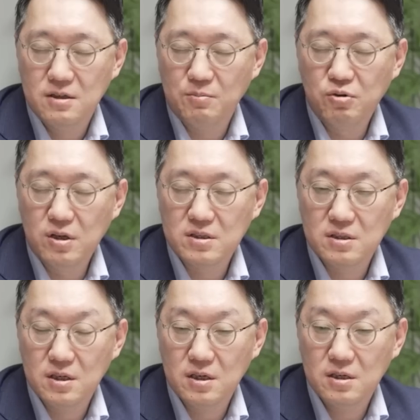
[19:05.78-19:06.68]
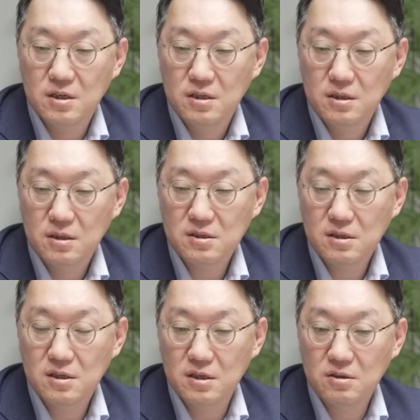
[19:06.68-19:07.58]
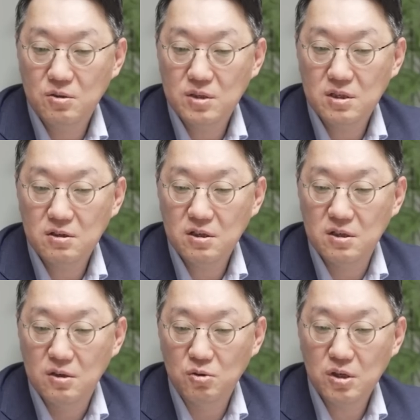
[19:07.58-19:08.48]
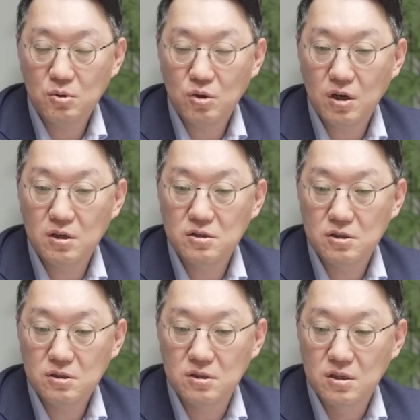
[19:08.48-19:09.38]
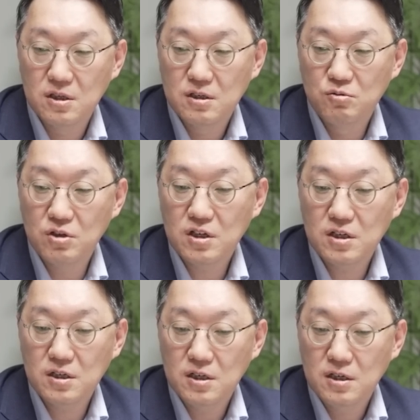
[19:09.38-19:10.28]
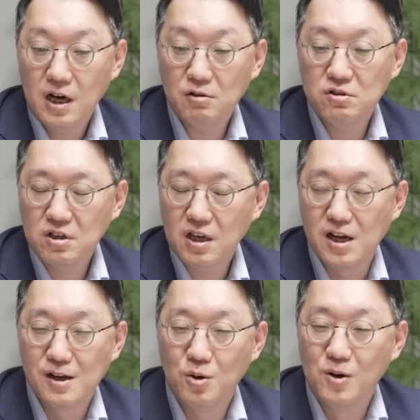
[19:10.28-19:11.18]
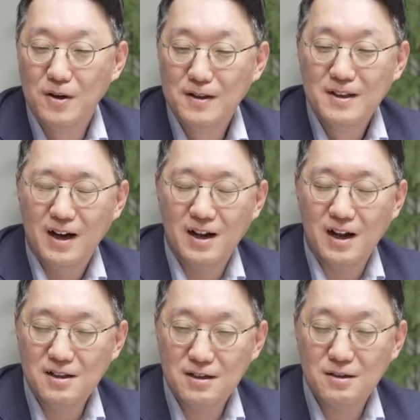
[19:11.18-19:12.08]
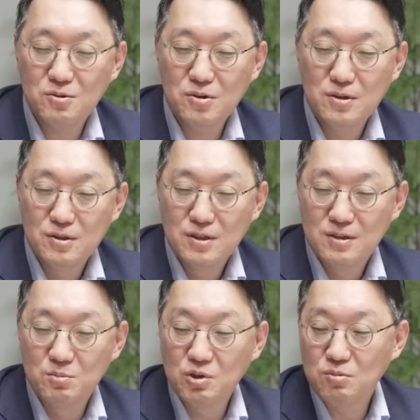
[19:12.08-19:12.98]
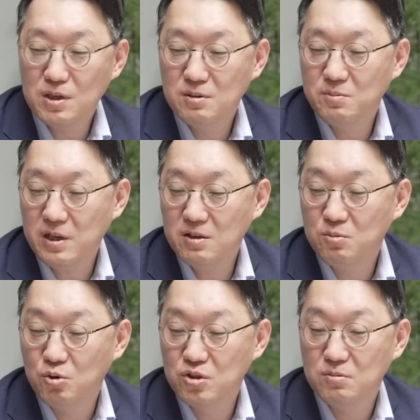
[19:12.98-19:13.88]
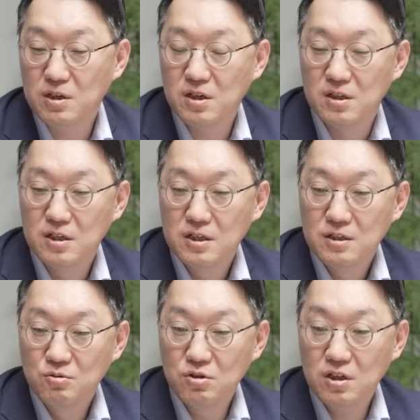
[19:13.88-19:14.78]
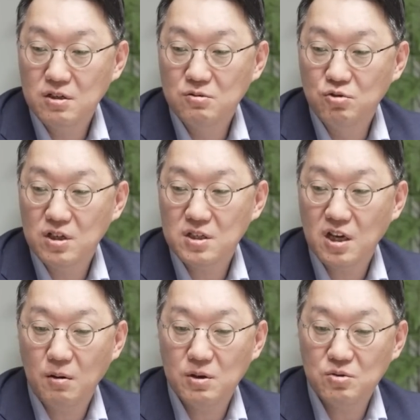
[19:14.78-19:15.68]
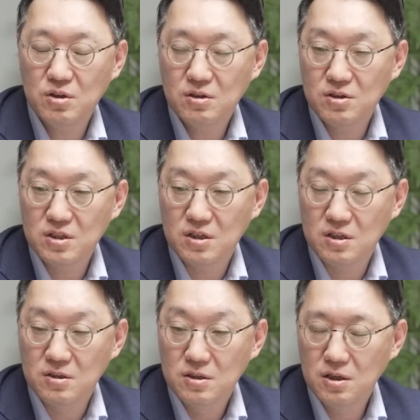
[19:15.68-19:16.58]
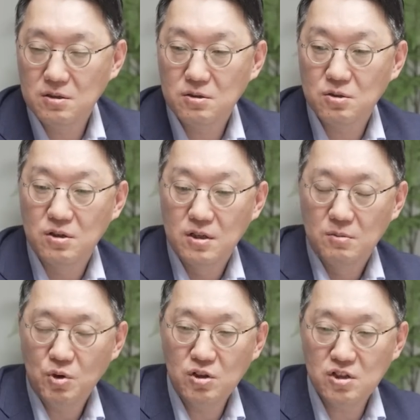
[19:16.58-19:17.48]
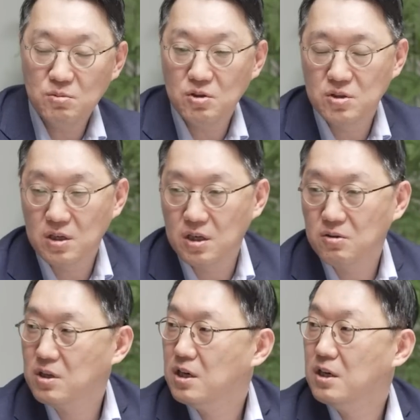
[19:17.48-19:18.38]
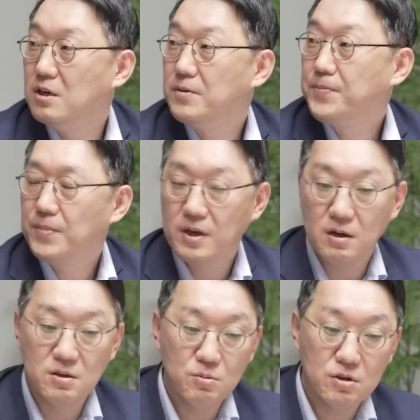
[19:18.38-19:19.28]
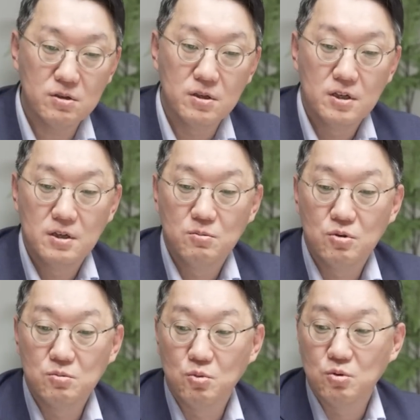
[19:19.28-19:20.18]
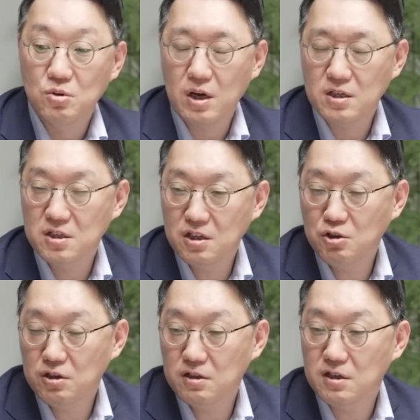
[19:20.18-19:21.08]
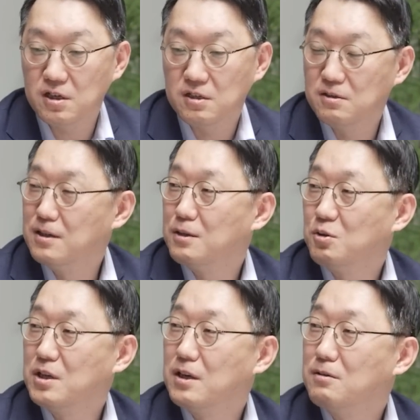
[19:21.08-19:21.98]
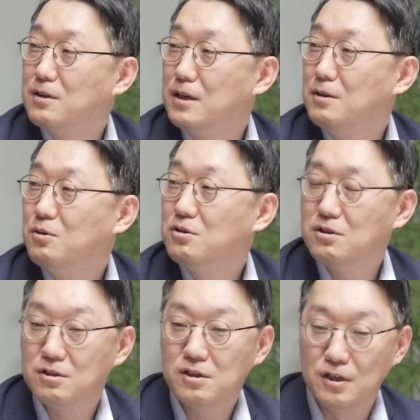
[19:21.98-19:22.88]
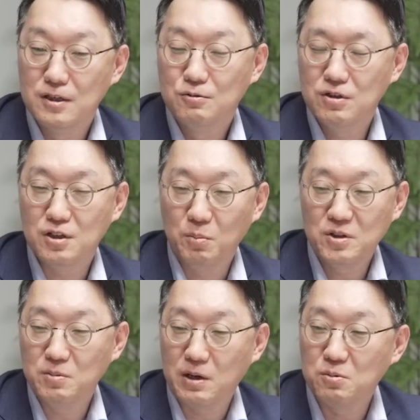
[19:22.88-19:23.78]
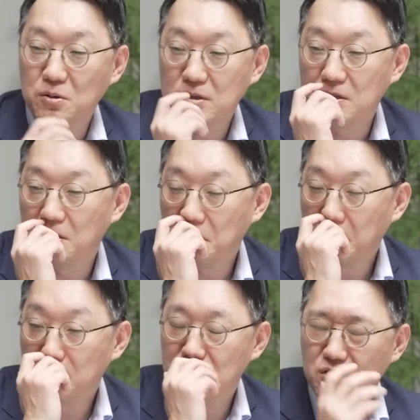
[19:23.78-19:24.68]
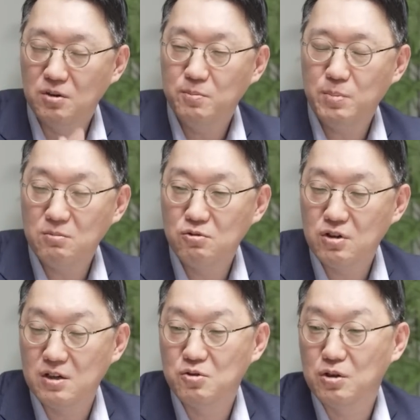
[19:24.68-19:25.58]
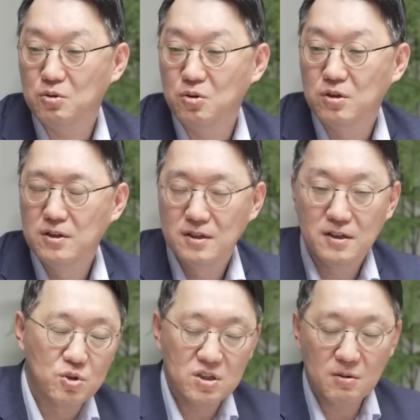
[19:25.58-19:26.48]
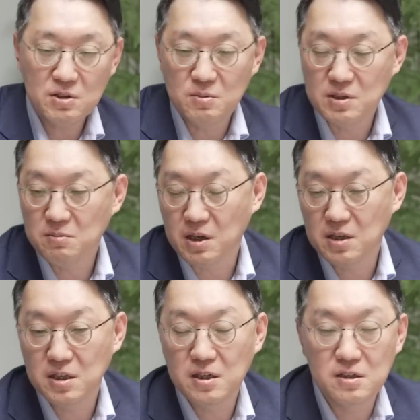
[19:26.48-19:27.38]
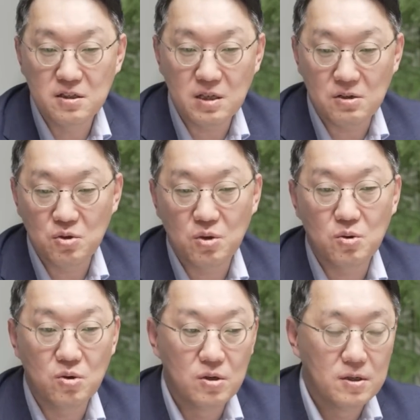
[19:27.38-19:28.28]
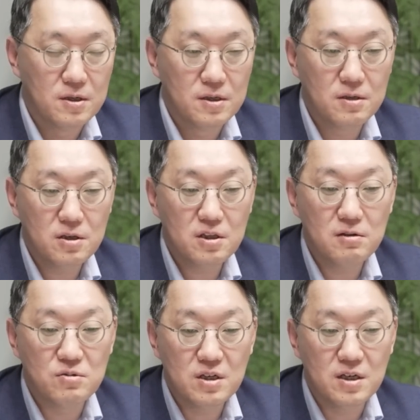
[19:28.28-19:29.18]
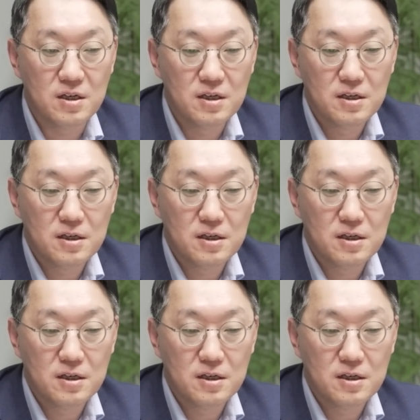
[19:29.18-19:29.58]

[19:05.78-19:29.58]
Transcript: 어, 넷플릭스나 테슬라나 이런 회사들이 어떻게 돌아가는지는 네. 우리가 하루 늦게 알고 네. 아, 알더라도 미국만큼 빨리는 모르지만 네. 우리는 우리가 체감할 수 있는 거 있잖아요. 예를 들어서 편의점이 더생기거나 네. 아니면은 뭐뭐 뭐 아까 치킨 튀기는 가게, 그게 네. 더 생기거나 이런 네. 것들을 우리는 옆에서 바로 보거든요. 그렇죠. 그리고 기업 방문도 갈 수 있고 뭐 스타벅스 매장 몇 개 생기는지 알 수 있고 이렇기 때문에